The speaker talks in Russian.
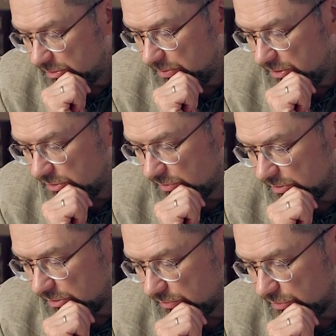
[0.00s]
терпите
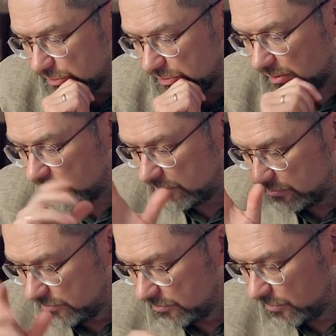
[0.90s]
вот это все
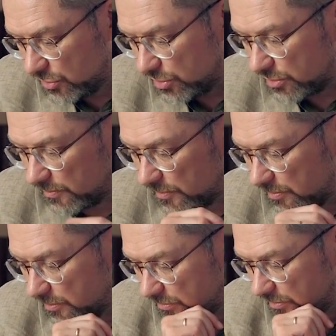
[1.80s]
там, что там
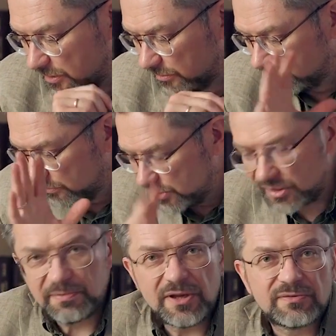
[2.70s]
вам,
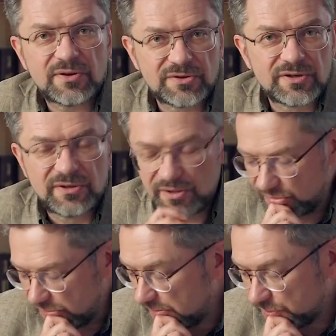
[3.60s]
терпеть ваши задачи,